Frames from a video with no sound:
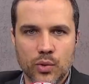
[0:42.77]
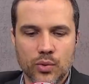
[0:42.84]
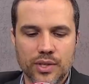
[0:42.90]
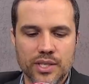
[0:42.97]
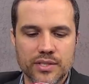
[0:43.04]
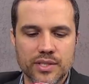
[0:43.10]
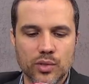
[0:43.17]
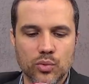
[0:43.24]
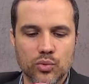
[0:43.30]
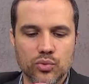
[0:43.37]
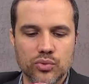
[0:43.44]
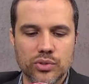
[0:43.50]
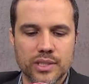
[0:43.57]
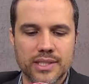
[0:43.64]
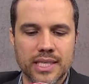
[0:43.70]
o que,
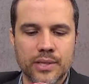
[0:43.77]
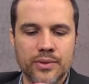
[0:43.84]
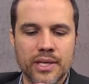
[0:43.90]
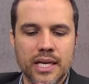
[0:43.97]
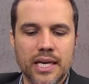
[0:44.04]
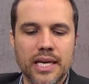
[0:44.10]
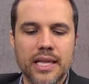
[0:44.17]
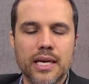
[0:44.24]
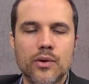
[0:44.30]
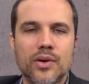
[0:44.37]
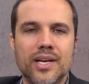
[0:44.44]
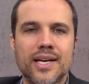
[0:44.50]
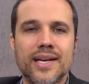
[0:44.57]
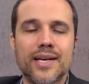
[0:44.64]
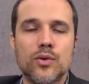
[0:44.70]
segundo o jornal, ela
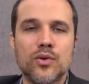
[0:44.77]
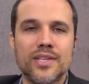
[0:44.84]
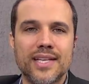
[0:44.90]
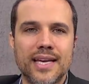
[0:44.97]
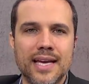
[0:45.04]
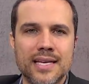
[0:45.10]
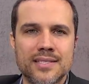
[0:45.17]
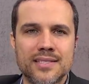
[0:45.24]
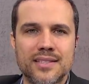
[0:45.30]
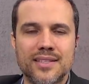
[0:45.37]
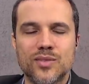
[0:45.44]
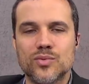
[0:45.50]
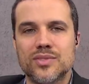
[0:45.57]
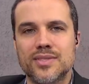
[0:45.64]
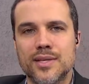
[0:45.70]
agora reconhece
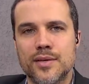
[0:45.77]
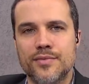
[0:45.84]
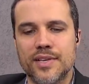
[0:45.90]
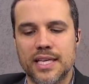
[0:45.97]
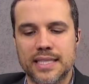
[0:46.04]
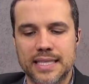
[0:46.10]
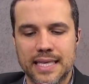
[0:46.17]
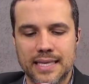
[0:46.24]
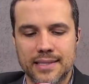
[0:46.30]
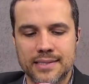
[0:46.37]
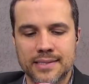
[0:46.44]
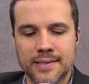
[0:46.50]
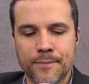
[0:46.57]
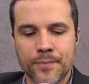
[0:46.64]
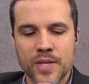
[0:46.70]
não ser
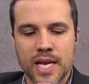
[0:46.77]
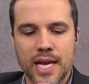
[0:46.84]
verdade.